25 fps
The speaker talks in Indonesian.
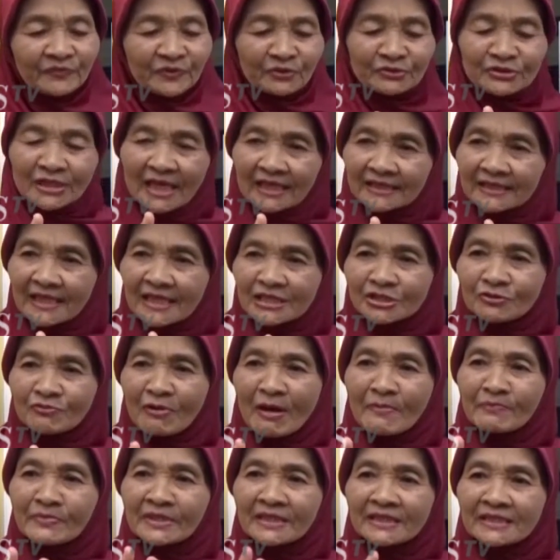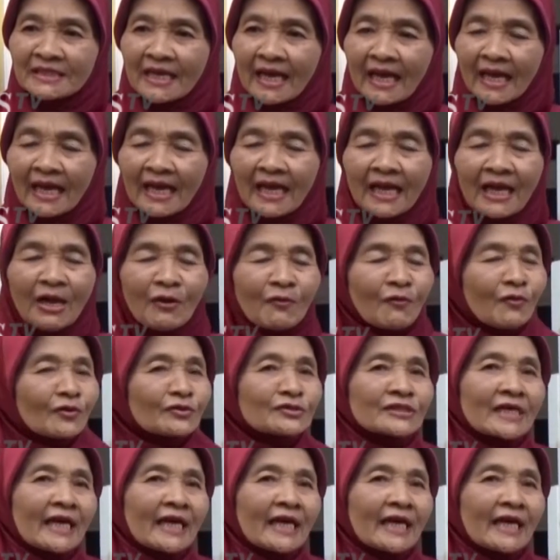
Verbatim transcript: Terus ada suaminya. Wong